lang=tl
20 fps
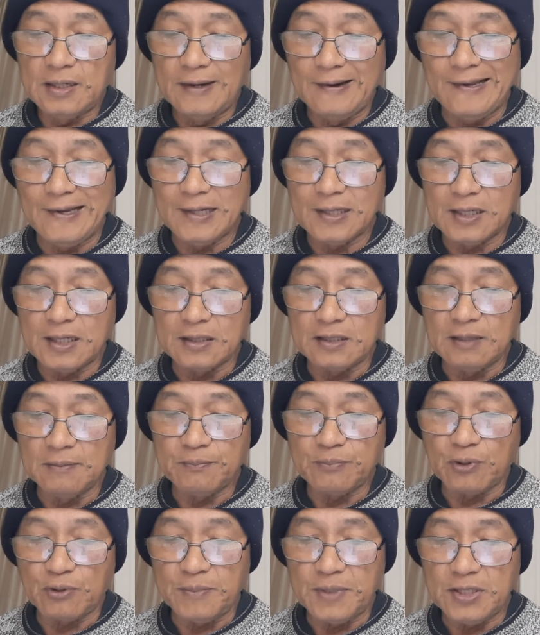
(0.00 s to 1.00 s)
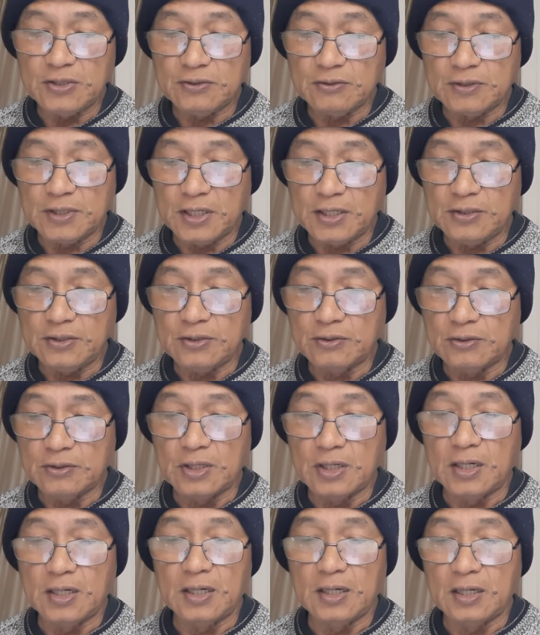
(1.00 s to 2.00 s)
link at information na
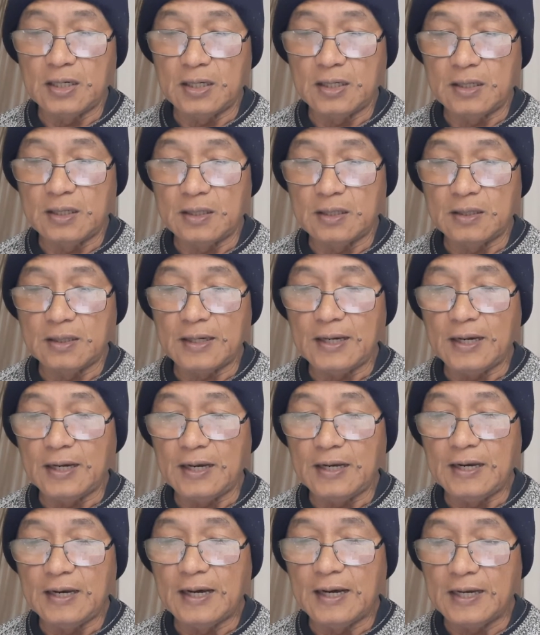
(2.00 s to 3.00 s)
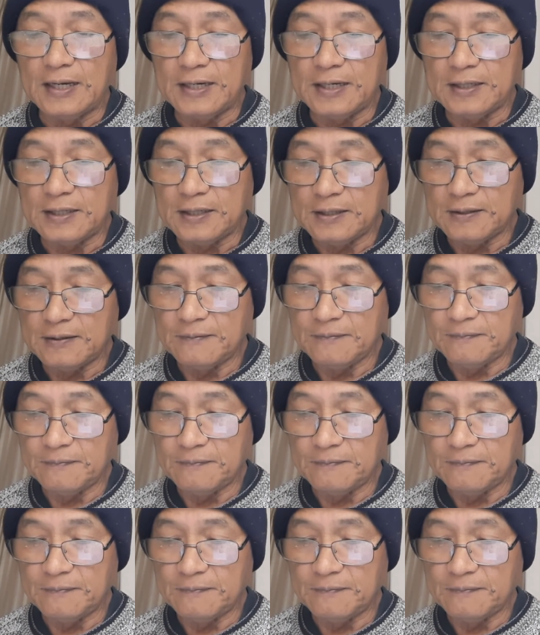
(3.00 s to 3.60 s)
inyong uh, kailanganin